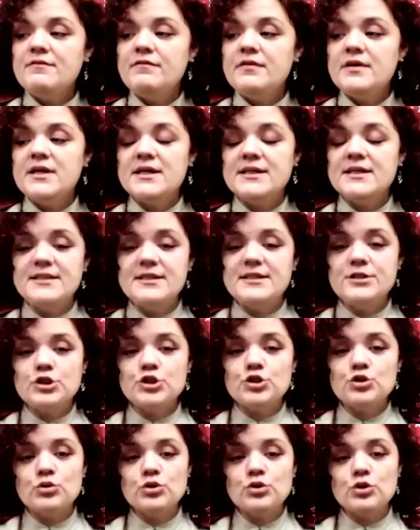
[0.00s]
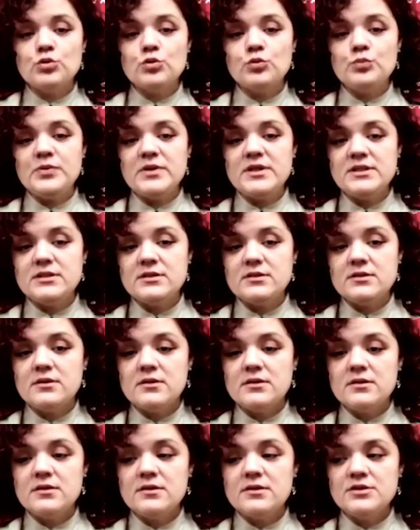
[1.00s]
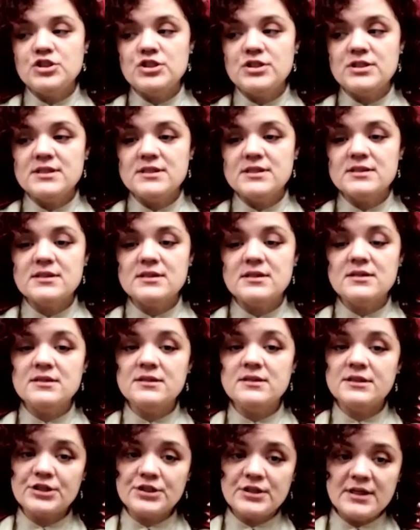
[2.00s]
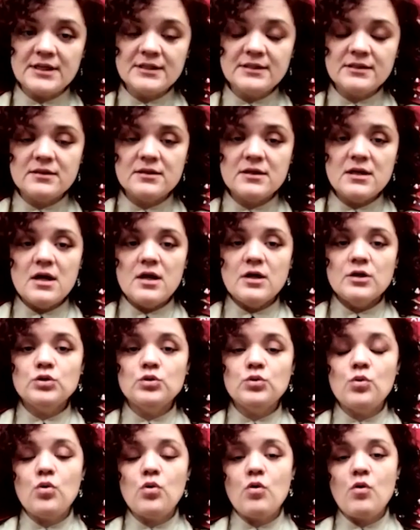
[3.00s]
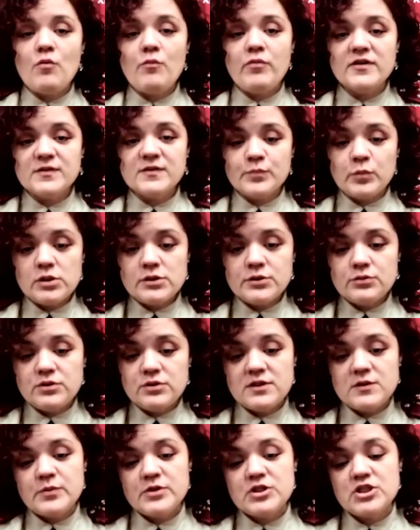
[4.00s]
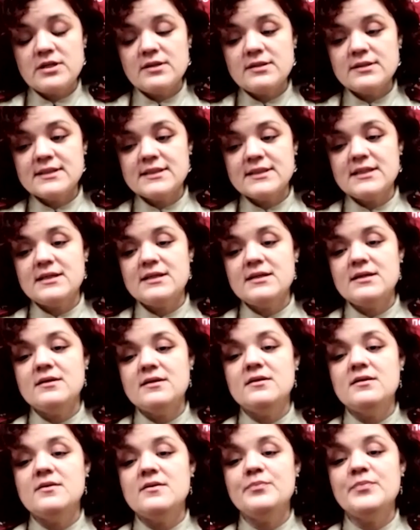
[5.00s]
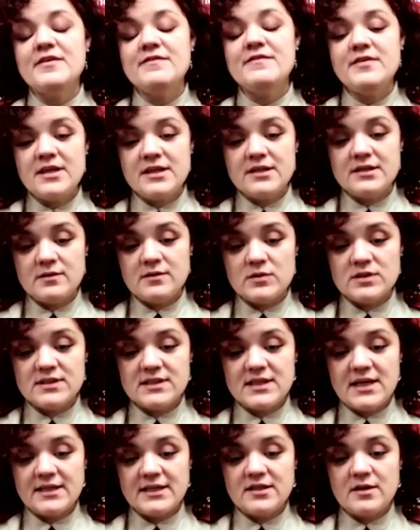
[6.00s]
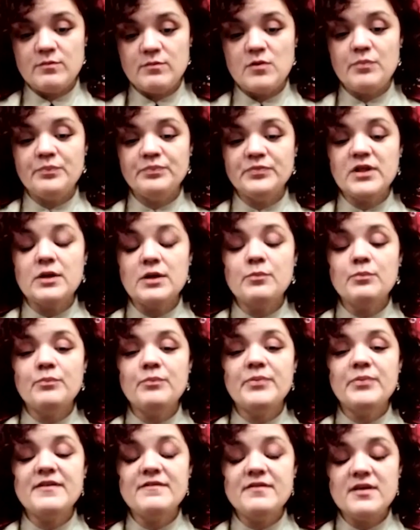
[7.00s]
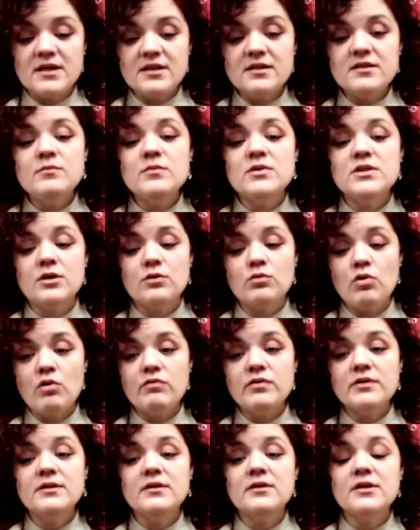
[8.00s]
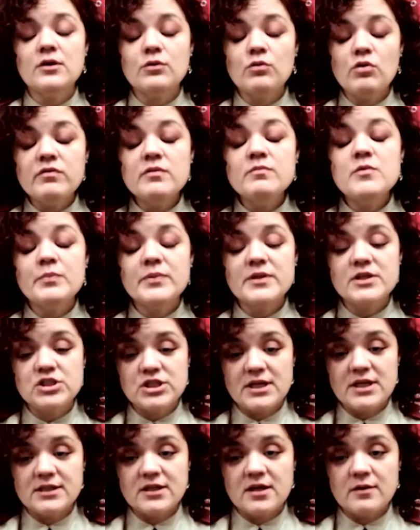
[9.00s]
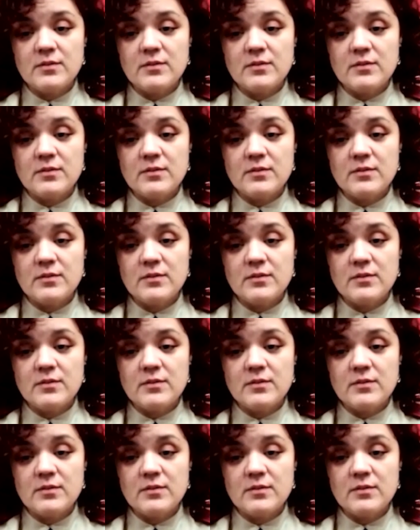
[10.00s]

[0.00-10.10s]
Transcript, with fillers: вы хотите что-то купить э, через интернет, то воспользуйтесь, пожалуйста, а, проверенными сайтами, тор проверенными торговым, торговыми площадками.